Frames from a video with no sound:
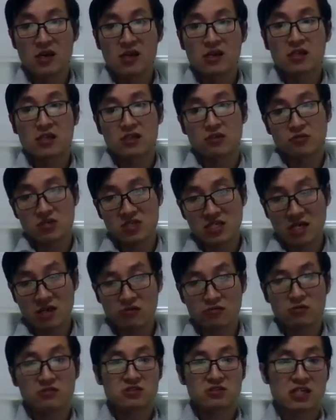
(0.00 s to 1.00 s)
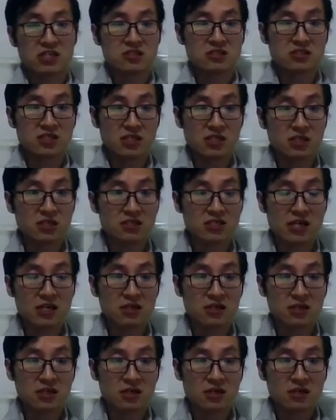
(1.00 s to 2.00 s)
也就会产产生新的善，
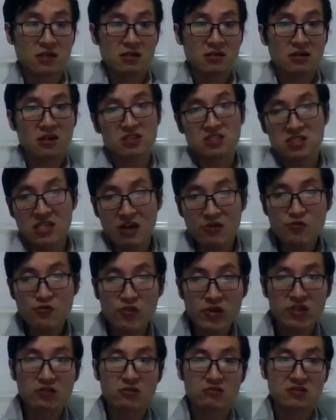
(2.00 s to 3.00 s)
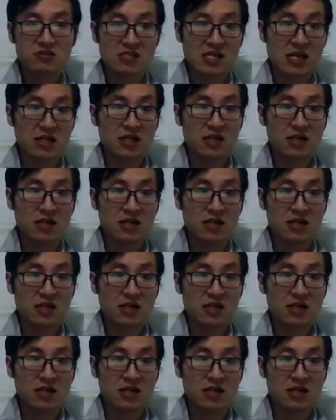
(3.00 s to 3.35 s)
它是这样运动起来的。